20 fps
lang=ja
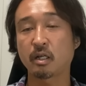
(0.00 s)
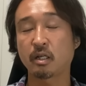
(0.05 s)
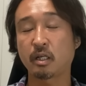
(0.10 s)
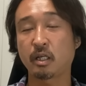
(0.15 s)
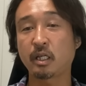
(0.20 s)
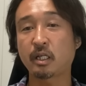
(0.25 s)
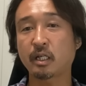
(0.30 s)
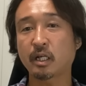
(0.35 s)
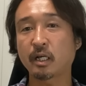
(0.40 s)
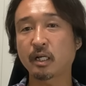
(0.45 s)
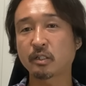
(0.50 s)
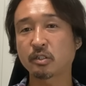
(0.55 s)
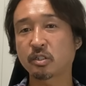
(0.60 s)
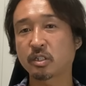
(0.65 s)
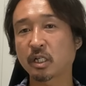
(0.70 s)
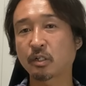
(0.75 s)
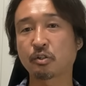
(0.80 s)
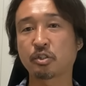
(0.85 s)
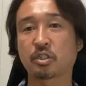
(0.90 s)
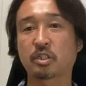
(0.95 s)
1ヶ月
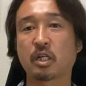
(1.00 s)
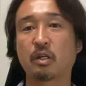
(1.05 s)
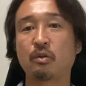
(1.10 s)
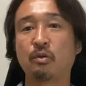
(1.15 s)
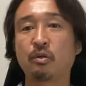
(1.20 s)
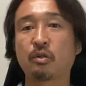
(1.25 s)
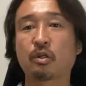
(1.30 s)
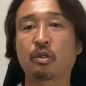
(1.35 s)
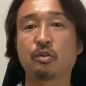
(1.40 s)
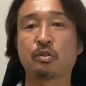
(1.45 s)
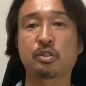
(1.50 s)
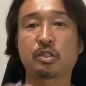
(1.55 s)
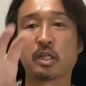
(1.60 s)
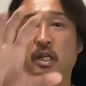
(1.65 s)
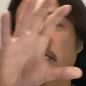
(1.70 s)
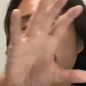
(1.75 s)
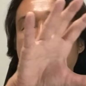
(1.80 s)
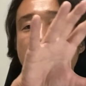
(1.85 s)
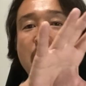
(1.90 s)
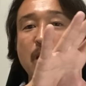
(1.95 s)
弱して復旧し
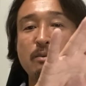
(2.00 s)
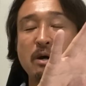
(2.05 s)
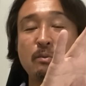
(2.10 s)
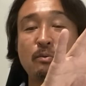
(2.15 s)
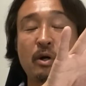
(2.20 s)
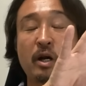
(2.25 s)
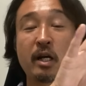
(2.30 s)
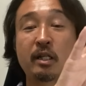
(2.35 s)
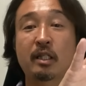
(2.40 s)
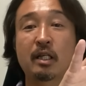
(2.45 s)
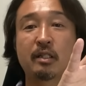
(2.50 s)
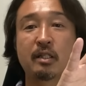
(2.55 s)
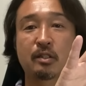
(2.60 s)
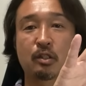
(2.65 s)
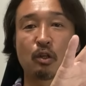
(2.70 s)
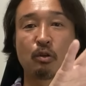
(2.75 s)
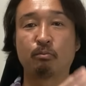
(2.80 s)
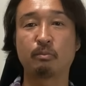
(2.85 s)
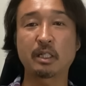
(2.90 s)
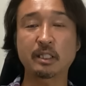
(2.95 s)
てサーバーも変えたんです
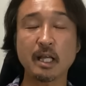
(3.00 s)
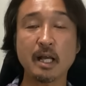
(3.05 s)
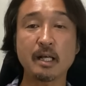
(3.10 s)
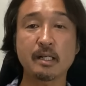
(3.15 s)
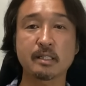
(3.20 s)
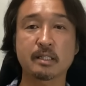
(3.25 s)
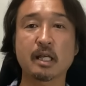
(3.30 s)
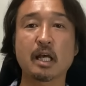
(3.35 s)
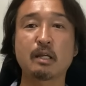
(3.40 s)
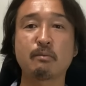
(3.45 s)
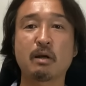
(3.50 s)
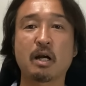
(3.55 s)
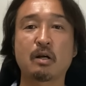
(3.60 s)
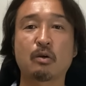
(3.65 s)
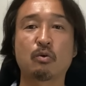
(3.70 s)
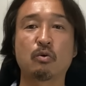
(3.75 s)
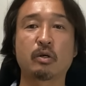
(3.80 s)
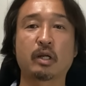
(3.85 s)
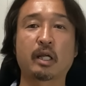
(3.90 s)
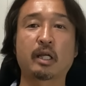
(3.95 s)
けど、またサイバー
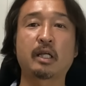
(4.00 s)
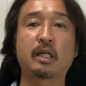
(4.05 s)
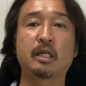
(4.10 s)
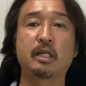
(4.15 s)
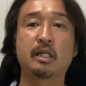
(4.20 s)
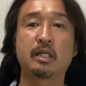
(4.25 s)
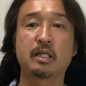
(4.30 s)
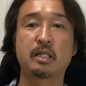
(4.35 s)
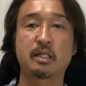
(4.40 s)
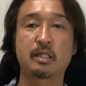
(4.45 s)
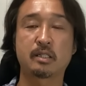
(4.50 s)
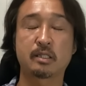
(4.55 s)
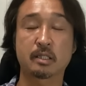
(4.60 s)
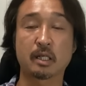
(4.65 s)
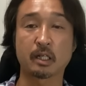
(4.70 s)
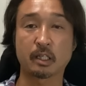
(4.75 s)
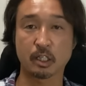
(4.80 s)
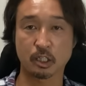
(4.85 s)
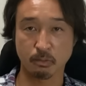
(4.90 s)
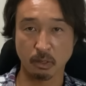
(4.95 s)
攻撃
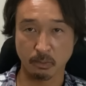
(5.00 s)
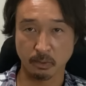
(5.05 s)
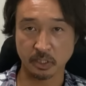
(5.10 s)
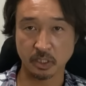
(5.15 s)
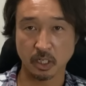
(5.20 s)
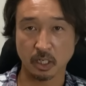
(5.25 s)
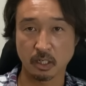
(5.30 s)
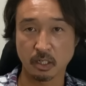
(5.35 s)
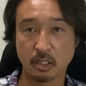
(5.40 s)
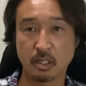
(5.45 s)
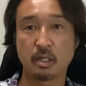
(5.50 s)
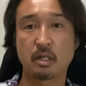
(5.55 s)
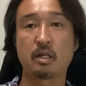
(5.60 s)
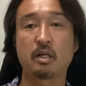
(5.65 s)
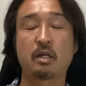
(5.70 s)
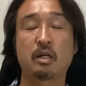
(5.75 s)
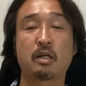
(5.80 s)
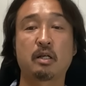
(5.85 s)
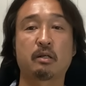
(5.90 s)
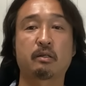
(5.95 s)
されてしまいました。
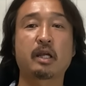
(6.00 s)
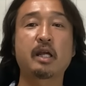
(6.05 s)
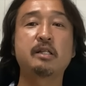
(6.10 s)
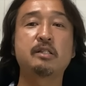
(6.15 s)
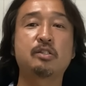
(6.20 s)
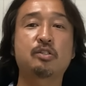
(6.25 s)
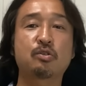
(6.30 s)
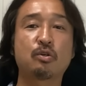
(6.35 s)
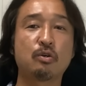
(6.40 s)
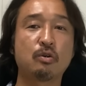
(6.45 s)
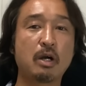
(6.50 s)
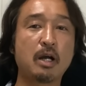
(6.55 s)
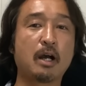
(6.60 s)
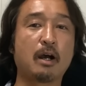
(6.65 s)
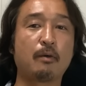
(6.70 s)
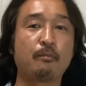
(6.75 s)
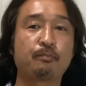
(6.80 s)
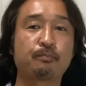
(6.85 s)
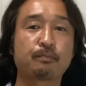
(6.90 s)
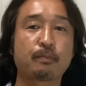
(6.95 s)
現状
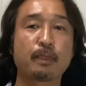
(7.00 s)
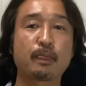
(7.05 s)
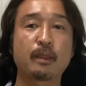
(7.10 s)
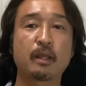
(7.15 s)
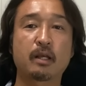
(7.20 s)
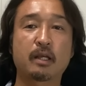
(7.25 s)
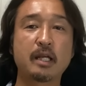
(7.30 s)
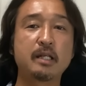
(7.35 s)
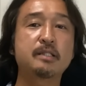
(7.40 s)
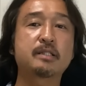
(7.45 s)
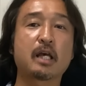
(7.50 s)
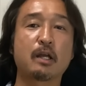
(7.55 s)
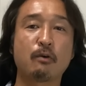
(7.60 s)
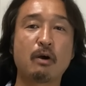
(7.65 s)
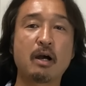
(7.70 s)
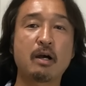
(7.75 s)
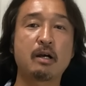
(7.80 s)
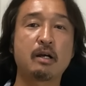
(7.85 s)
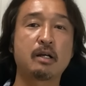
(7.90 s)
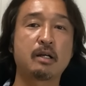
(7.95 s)
は、現在
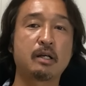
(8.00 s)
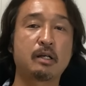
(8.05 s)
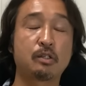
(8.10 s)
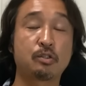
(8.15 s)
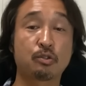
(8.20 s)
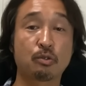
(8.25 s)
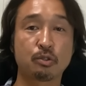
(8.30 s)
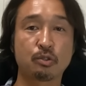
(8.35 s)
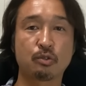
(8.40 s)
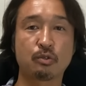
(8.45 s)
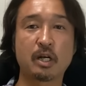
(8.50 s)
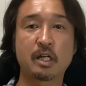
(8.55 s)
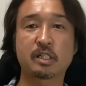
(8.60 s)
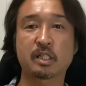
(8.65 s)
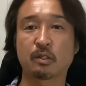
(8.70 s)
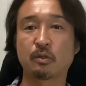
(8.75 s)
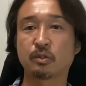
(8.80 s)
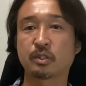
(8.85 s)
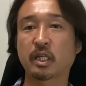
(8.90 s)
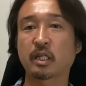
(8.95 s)
は上場会
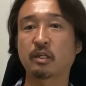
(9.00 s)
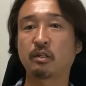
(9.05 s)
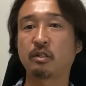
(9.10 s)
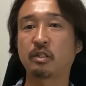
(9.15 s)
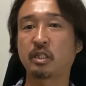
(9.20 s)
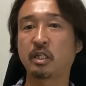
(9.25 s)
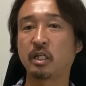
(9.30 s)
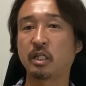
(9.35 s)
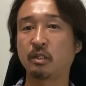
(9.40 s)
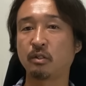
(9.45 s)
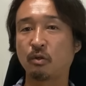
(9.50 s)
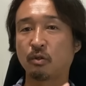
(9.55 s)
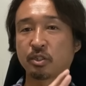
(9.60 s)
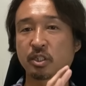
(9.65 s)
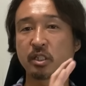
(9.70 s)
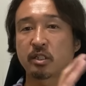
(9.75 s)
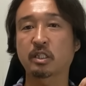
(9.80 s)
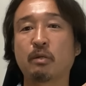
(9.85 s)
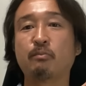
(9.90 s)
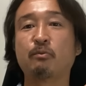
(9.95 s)
社のセキュリティの
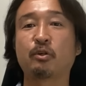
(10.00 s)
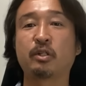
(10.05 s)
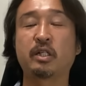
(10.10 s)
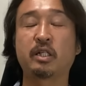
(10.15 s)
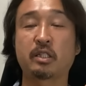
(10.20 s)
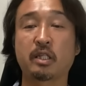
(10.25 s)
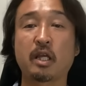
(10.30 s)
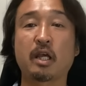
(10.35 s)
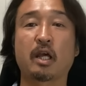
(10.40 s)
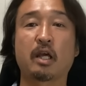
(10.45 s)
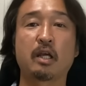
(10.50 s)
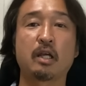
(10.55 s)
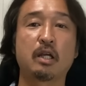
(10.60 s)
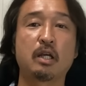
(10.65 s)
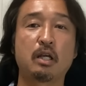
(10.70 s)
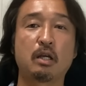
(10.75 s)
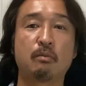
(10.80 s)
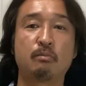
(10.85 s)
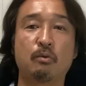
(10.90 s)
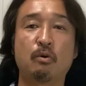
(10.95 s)
シムを入れて、
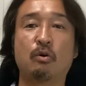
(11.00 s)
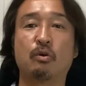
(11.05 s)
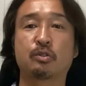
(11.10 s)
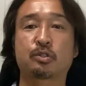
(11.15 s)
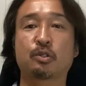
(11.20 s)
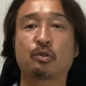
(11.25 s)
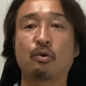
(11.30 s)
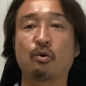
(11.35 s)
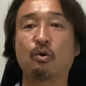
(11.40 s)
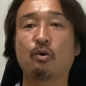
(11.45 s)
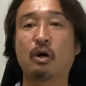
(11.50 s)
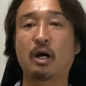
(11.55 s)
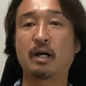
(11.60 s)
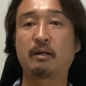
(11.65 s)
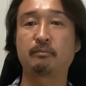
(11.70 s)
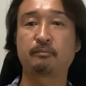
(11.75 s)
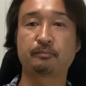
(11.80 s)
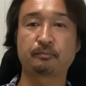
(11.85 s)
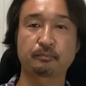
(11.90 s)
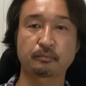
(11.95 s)
もうその後は
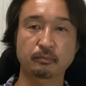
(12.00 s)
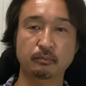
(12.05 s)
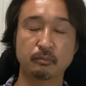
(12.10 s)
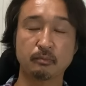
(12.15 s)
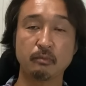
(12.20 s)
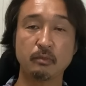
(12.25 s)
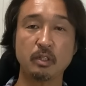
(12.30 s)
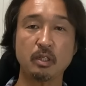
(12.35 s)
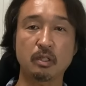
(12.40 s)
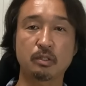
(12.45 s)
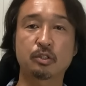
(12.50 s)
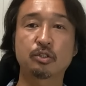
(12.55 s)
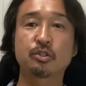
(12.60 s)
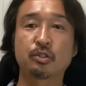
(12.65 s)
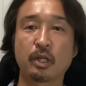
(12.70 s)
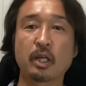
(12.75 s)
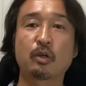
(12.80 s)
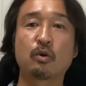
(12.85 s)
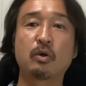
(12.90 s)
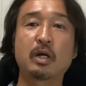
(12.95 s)
ずっ
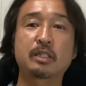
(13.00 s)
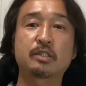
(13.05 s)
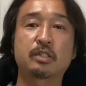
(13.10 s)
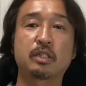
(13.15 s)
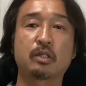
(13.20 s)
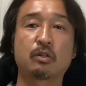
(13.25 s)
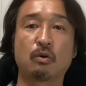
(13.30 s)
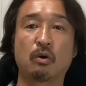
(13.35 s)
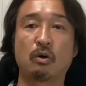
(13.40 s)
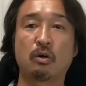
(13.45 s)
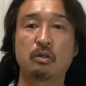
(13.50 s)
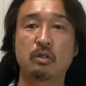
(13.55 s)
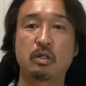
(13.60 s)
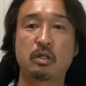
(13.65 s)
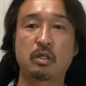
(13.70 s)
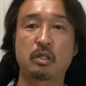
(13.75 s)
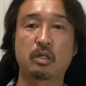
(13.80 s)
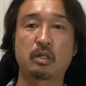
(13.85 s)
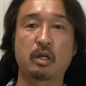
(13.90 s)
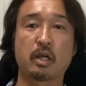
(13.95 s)
とね、5月以降、
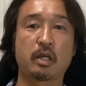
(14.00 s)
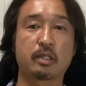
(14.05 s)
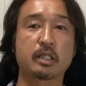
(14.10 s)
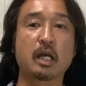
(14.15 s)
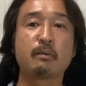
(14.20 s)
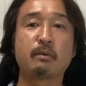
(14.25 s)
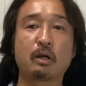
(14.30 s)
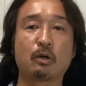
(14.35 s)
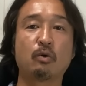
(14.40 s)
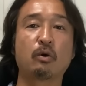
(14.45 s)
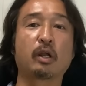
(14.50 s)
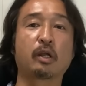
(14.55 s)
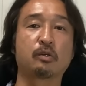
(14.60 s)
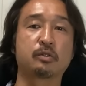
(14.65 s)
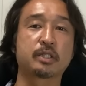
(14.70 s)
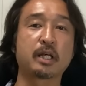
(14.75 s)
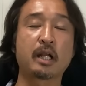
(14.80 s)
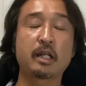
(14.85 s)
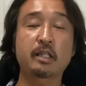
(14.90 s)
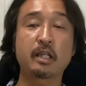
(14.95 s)
サイバー攻撃を
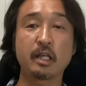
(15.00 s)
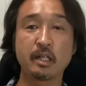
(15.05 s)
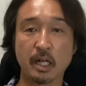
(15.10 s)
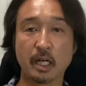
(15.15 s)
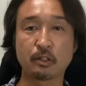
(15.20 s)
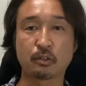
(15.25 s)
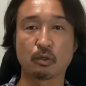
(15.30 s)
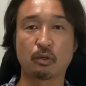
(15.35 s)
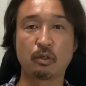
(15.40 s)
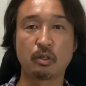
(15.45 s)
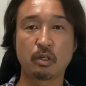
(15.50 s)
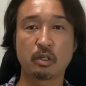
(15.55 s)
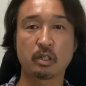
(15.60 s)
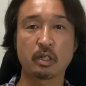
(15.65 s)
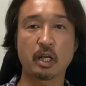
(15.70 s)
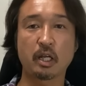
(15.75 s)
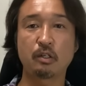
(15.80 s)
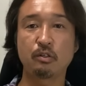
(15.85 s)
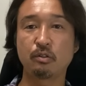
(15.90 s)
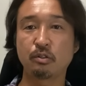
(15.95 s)
されていないと
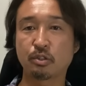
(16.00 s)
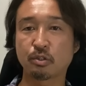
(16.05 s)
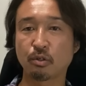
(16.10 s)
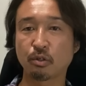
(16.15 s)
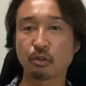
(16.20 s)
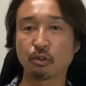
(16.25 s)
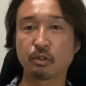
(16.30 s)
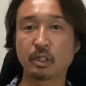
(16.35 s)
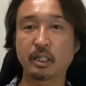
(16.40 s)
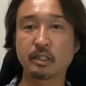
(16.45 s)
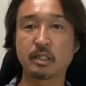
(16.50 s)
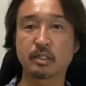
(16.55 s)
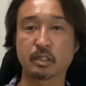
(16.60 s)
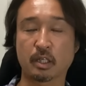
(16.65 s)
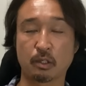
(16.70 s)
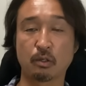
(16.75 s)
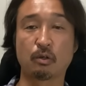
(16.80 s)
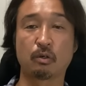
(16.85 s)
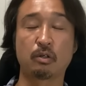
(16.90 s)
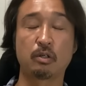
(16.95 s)
いう状況なんです
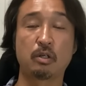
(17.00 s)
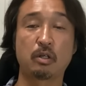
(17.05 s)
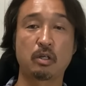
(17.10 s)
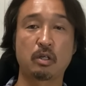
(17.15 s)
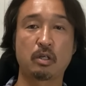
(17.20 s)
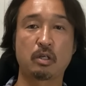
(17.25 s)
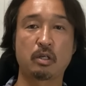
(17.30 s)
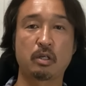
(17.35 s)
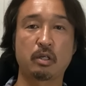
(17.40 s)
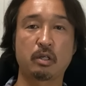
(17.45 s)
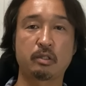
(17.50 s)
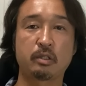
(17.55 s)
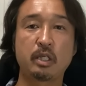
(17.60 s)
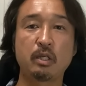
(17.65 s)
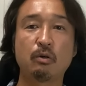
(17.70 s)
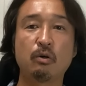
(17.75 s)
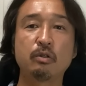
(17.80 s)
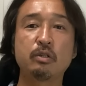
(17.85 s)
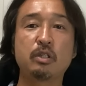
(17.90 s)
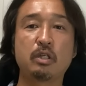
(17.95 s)
けど、
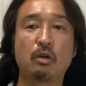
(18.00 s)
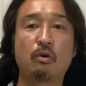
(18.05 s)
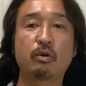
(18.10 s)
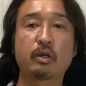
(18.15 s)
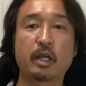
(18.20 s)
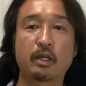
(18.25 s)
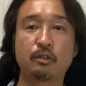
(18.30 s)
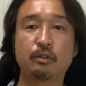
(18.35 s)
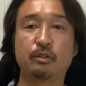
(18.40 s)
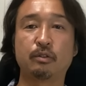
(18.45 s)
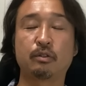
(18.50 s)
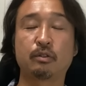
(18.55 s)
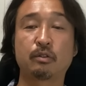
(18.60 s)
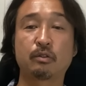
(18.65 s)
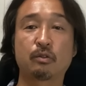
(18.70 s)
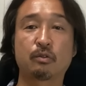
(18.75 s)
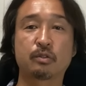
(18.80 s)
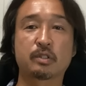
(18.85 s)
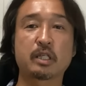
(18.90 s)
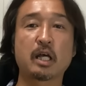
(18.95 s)
日本における
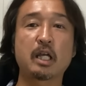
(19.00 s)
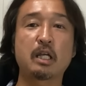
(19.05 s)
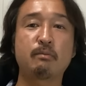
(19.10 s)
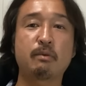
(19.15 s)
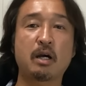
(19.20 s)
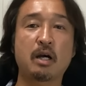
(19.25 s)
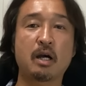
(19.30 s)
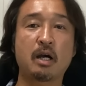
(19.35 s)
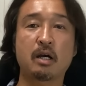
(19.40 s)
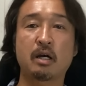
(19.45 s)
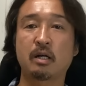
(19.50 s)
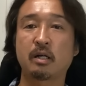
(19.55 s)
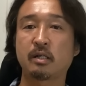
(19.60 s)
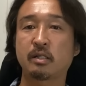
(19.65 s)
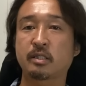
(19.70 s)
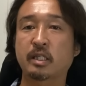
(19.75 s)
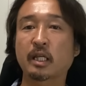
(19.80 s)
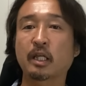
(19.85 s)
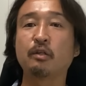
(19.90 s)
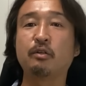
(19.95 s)
この
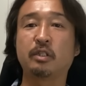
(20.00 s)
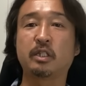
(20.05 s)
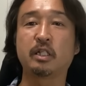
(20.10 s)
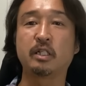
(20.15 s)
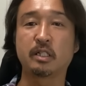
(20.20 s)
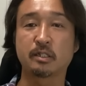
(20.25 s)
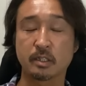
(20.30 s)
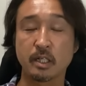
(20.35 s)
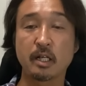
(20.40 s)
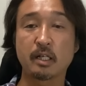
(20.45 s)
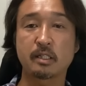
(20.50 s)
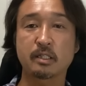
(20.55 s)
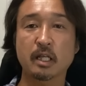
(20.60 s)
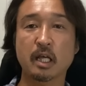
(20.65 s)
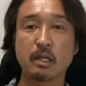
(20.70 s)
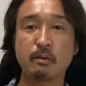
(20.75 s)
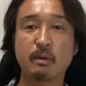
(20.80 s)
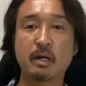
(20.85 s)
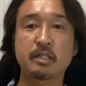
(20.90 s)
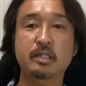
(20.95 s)
サイバーセキュリティですね。
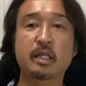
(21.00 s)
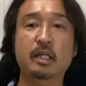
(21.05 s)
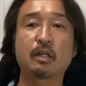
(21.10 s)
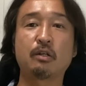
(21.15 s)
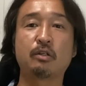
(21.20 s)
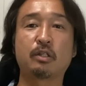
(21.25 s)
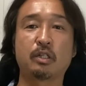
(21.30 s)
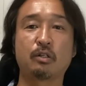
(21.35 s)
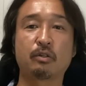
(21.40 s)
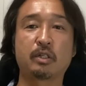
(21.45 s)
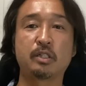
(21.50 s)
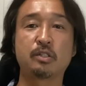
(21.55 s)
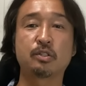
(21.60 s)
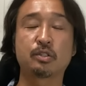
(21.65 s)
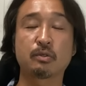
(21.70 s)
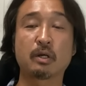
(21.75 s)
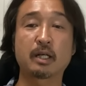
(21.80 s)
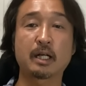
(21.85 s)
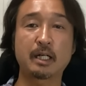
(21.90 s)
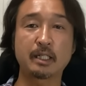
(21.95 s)
サイバーセキュリティの技
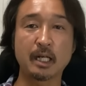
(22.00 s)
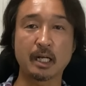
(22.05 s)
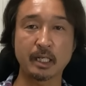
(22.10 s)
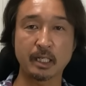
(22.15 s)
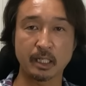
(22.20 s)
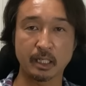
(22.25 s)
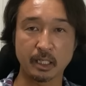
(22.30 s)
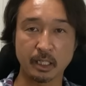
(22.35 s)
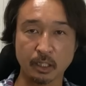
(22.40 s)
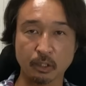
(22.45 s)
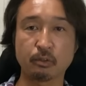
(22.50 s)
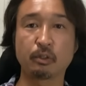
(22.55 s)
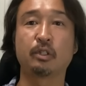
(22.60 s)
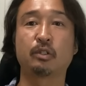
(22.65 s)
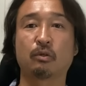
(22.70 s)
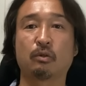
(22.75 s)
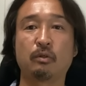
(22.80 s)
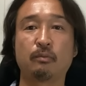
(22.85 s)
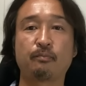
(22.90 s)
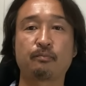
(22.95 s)
術はかなり低い
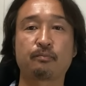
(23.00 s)
と。